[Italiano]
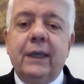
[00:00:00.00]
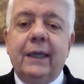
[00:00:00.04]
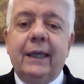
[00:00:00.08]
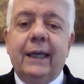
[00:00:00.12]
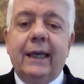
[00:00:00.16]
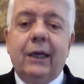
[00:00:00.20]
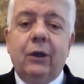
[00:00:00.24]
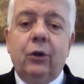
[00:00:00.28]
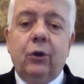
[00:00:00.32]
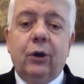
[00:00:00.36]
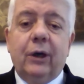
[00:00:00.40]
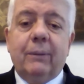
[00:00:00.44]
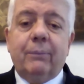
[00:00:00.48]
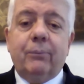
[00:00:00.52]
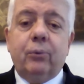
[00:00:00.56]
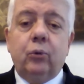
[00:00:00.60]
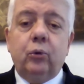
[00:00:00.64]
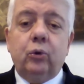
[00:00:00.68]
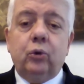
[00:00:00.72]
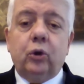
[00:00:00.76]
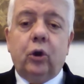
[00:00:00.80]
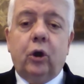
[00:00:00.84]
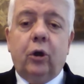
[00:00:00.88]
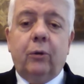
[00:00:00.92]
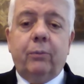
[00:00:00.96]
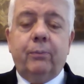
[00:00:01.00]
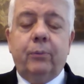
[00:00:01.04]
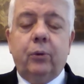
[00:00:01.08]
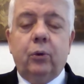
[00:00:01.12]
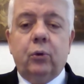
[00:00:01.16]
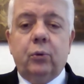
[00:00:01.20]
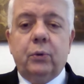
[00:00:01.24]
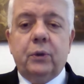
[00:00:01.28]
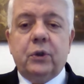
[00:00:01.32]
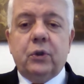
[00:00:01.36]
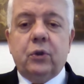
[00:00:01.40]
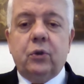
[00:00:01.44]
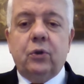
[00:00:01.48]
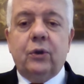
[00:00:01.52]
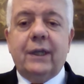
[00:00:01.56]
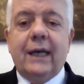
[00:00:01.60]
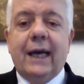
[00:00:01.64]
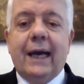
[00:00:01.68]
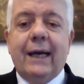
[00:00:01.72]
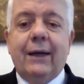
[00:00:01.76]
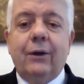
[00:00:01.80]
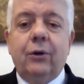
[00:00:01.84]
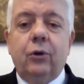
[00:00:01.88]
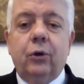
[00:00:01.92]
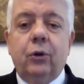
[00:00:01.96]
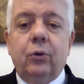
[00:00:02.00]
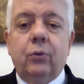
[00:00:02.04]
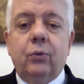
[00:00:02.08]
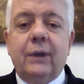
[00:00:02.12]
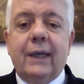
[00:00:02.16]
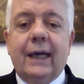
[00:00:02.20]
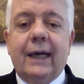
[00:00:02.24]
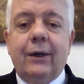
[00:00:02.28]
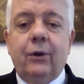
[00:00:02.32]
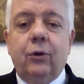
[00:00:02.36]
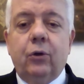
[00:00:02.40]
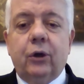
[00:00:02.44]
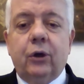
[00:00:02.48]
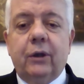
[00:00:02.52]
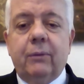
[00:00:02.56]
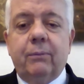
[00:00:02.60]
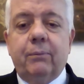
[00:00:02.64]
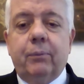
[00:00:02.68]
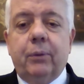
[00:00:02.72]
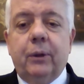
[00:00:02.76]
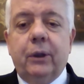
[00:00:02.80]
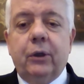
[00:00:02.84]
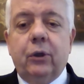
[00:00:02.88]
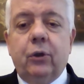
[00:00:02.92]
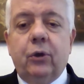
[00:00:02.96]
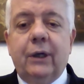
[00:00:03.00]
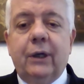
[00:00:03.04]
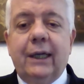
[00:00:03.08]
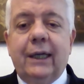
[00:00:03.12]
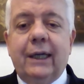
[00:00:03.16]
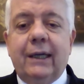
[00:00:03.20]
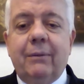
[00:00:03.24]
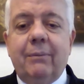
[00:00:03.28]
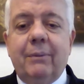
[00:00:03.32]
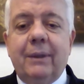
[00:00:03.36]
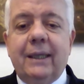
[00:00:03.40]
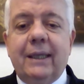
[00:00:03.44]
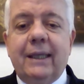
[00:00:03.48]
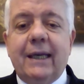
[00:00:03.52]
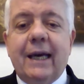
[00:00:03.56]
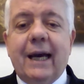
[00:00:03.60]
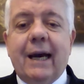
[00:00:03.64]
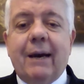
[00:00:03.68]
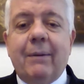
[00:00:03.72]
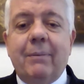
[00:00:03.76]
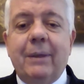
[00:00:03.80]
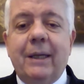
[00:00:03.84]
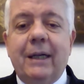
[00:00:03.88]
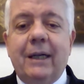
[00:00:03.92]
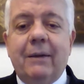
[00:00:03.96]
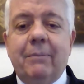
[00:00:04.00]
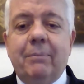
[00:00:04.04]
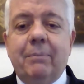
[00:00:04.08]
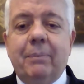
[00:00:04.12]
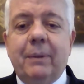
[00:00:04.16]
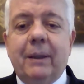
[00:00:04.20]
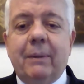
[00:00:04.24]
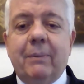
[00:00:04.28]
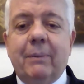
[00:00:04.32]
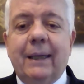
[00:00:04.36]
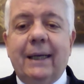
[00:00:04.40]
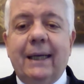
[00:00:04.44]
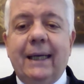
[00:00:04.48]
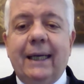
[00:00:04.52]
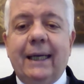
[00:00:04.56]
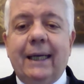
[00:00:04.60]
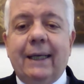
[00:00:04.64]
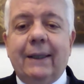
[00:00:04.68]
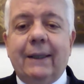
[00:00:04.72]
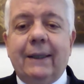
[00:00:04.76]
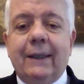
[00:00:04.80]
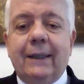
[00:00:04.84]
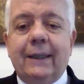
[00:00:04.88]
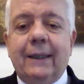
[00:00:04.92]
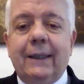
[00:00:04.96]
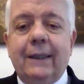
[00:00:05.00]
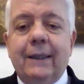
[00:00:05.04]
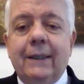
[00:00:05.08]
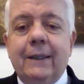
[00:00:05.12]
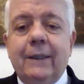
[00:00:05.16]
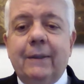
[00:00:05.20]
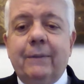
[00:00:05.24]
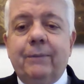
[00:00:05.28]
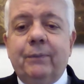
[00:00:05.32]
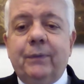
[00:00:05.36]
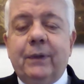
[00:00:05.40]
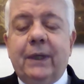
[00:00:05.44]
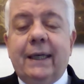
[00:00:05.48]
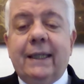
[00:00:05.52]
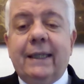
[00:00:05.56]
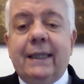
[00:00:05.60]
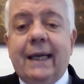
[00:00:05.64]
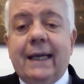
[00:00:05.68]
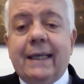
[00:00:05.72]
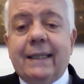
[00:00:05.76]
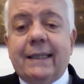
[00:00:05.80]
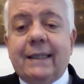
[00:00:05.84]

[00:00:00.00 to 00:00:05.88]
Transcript: E allora purtroppo questo danno è un danno che poi non è rimediabile, è permanente ed è